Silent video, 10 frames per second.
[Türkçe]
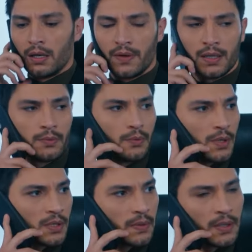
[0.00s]
Efendim
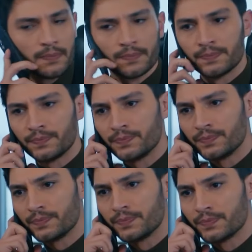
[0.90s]
Mümtaz Bey.
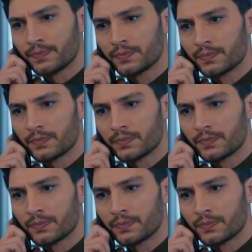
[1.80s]
Merhaba